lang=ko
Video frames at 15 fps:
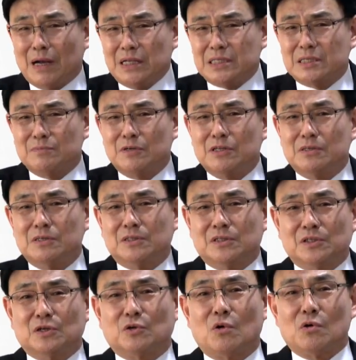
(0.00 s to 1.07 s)
말씀을
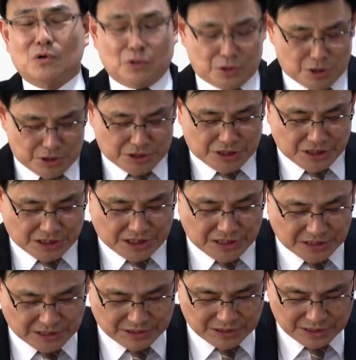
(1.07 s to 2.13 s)
듣고 그것을
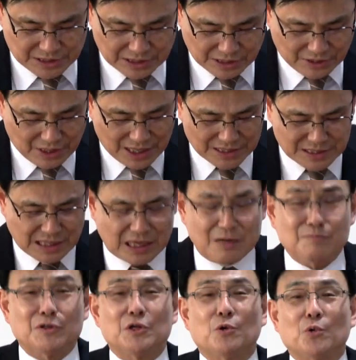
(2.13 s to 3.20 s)
지키는 그러한
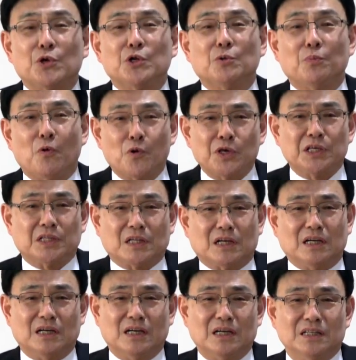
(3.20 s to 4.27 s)
사람들이 오히려 복이
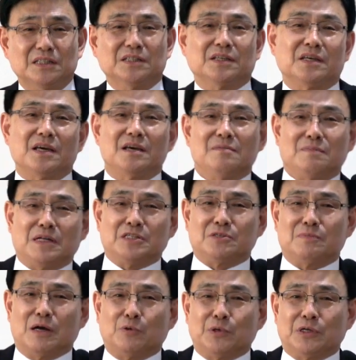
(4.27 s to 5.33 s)
있다 이렇게
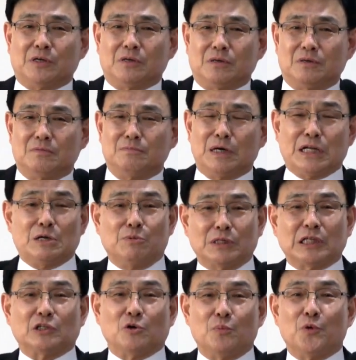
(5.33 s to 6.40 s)
말씀하고 있는 거예요
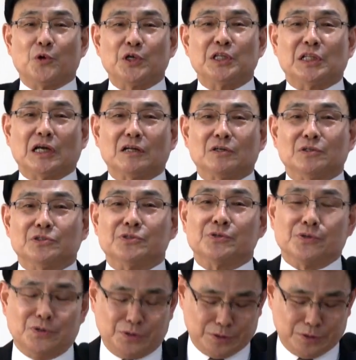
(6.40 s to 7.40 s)
마리아보다 더 복이 있다는 거죠